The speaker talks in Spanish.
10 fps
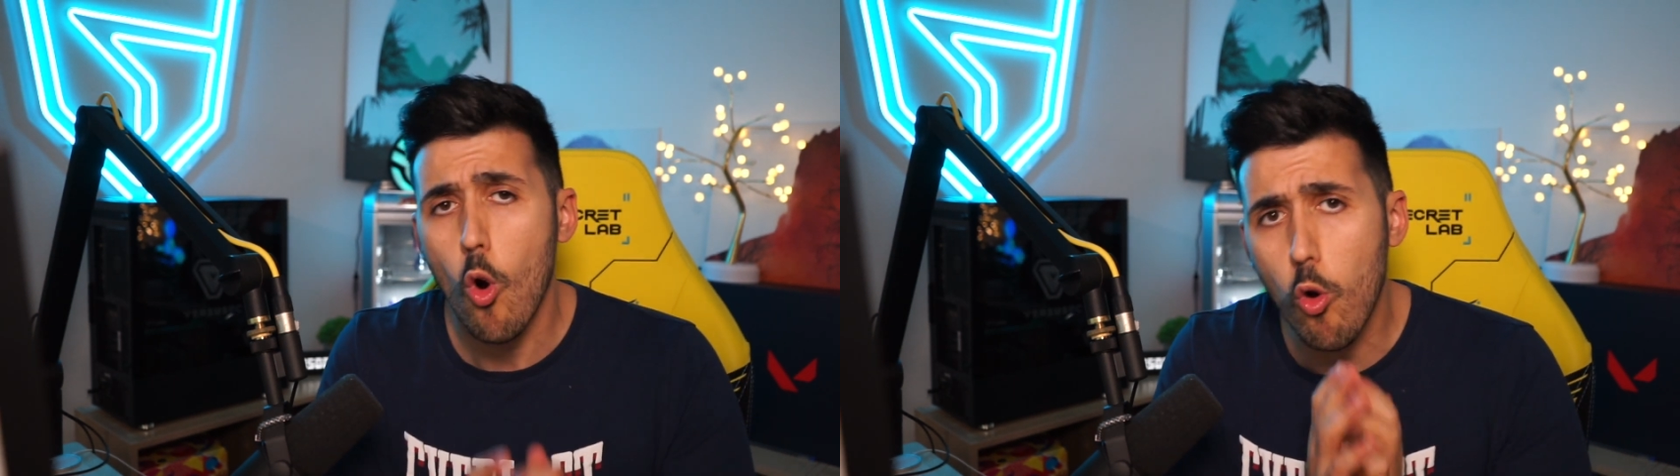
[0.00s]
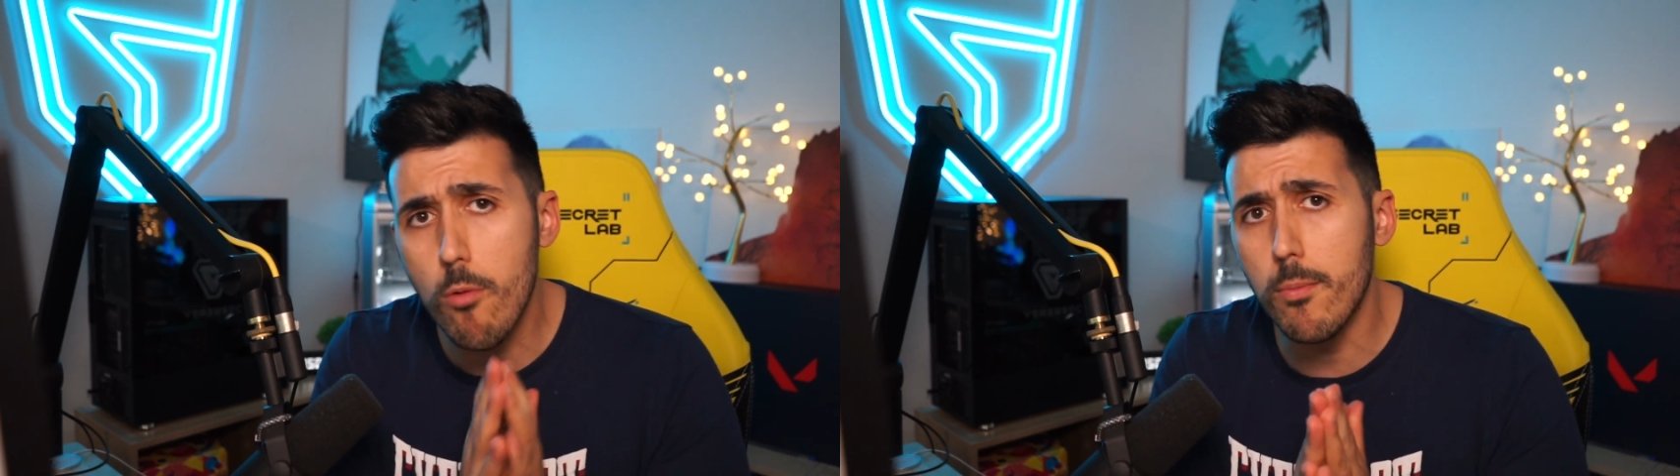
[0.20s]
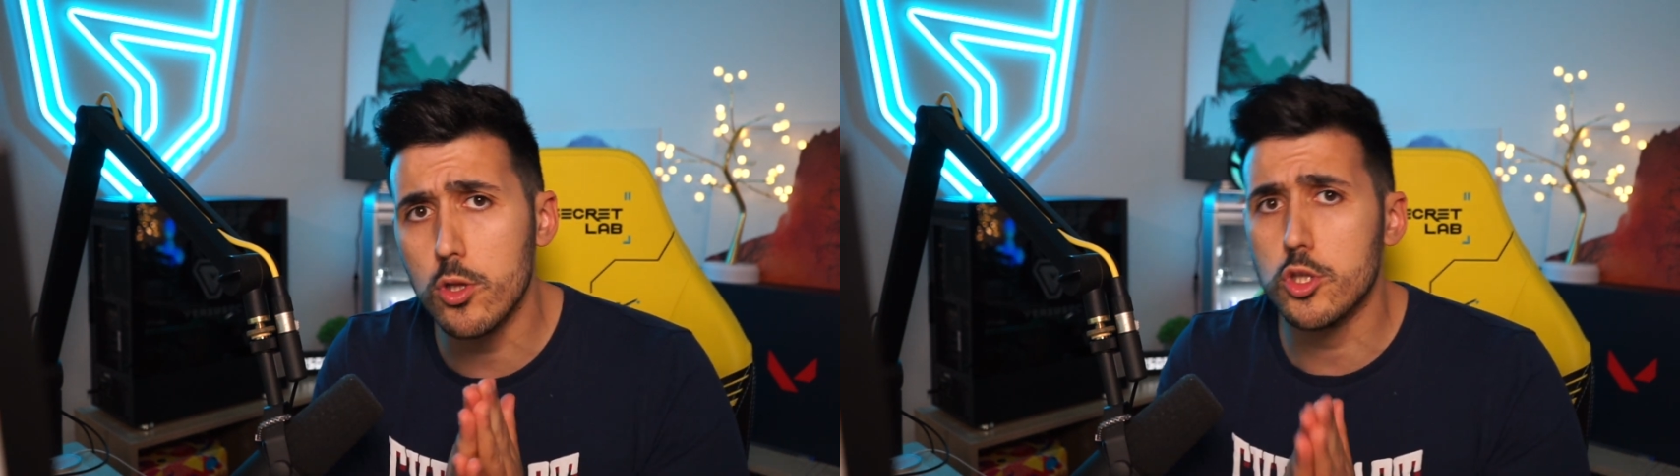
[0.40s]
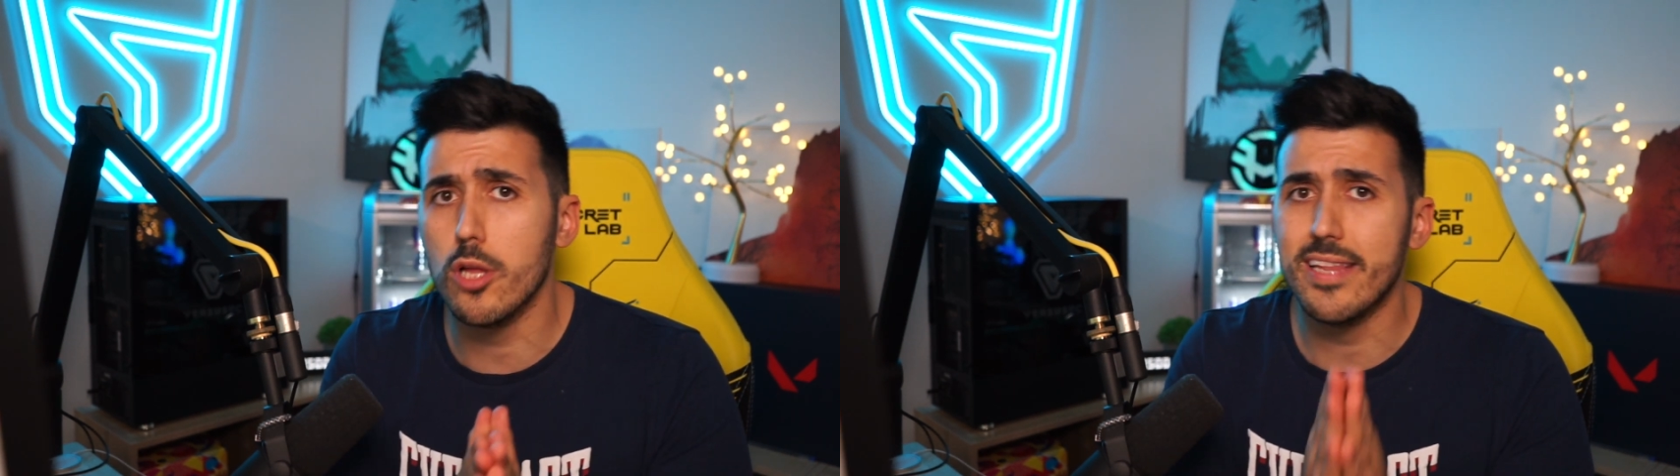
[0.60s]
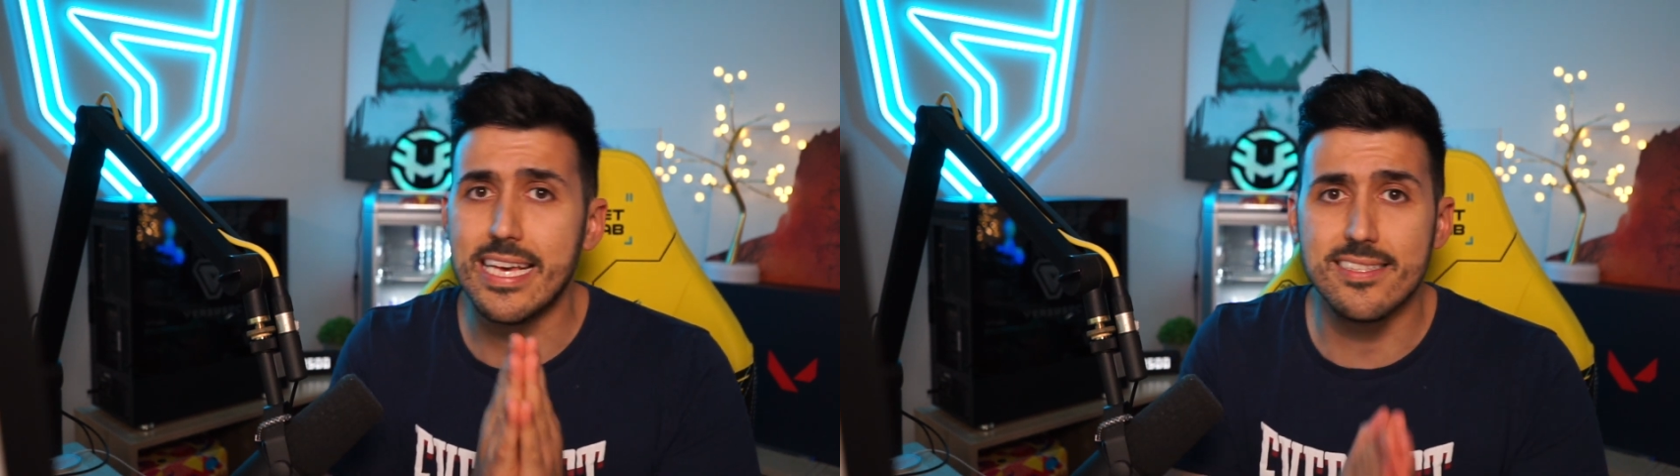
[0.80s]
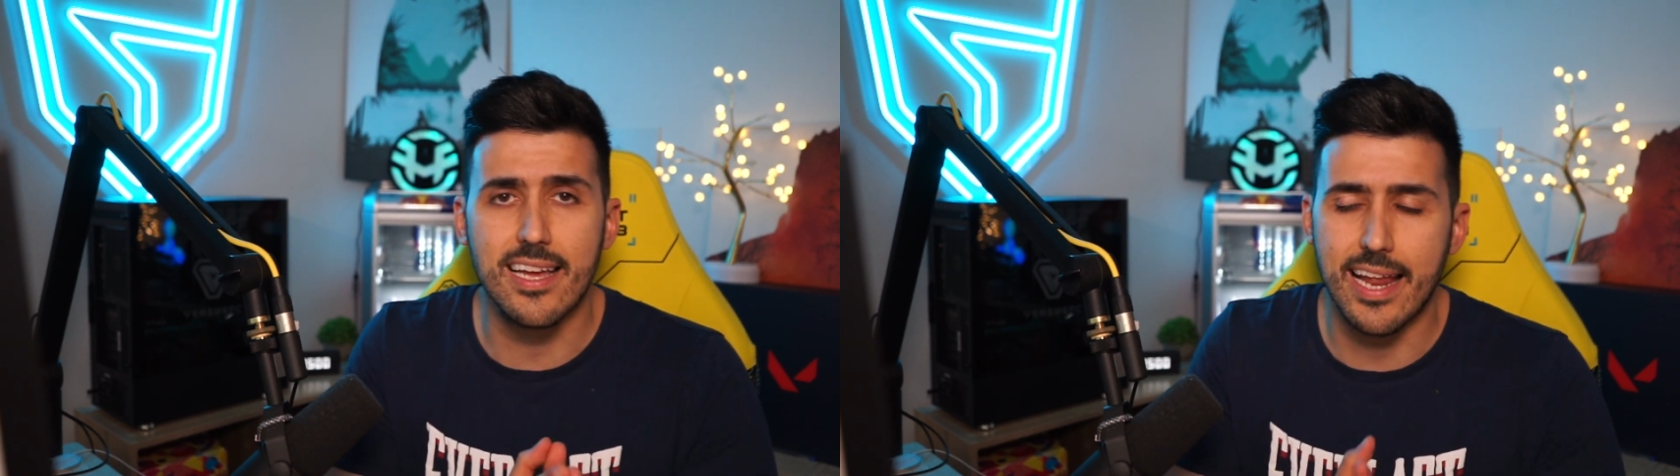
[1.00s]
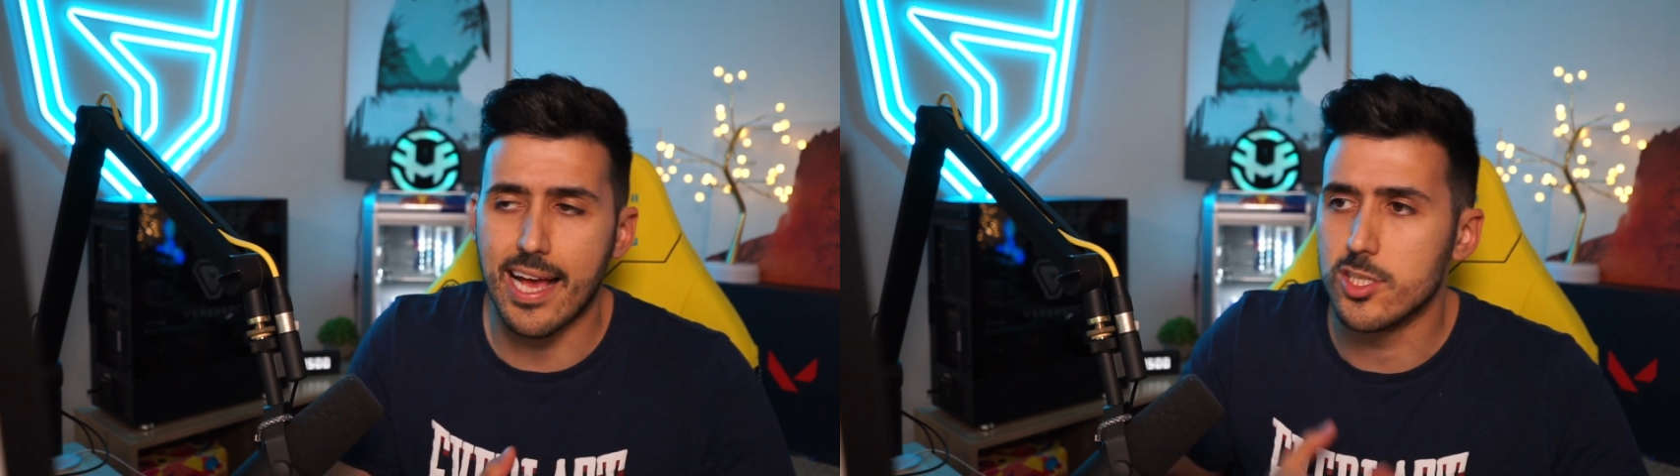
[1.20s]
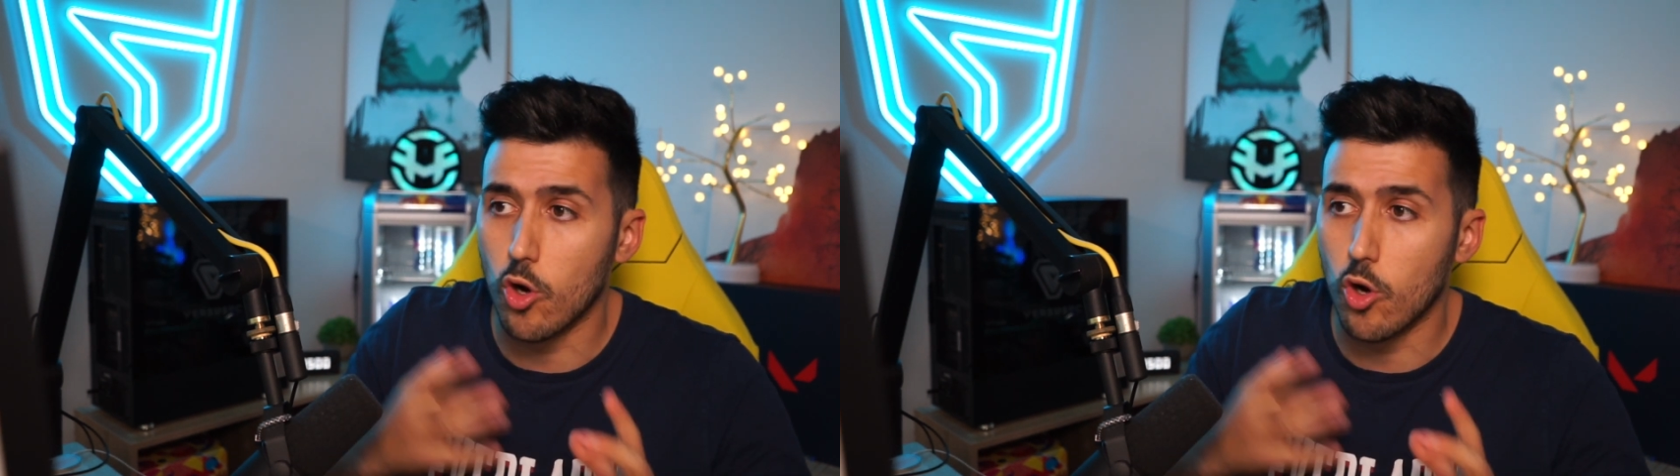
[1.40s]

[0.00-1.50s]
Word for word: un montón de easter eggs